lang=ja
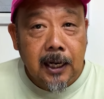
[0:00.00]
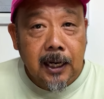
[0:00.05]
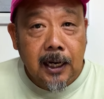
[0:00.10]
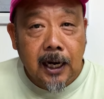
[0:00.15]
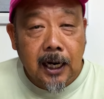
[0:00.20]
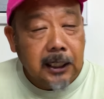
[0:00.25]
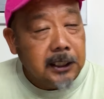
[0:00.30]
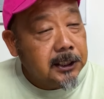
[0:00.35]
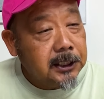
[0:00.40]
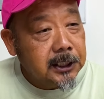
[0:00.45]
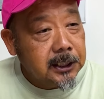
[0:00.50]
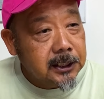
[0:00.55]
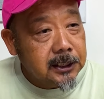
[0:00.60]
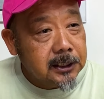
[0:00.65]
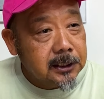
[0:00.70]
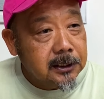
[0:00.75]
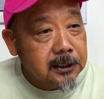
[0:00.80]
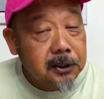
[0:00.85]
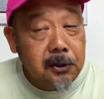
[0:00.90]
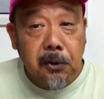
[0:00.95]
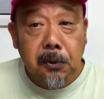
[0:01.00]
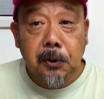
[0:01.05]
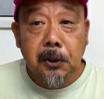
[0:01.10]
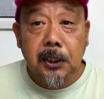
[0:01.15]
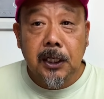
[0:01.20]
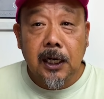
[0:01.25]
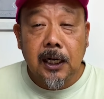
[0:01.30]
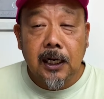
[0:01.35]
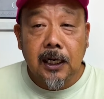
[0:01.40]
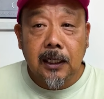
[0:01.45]
ハイシーズンと思
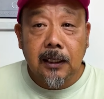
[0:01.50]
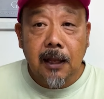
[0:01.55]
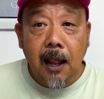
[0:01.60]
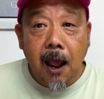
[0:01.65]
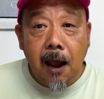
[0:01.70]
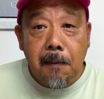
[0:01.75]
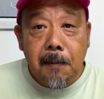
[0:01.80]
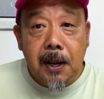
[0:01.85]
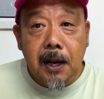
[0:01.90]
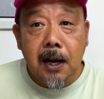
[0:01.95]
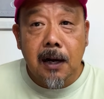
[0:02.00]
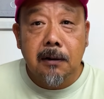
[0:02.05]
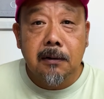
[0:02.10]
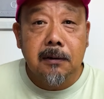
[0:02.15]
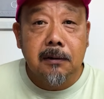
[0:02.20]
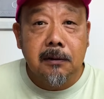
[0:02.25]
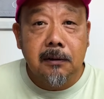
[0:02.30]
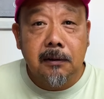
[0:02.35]
いながら、で、雨が降っ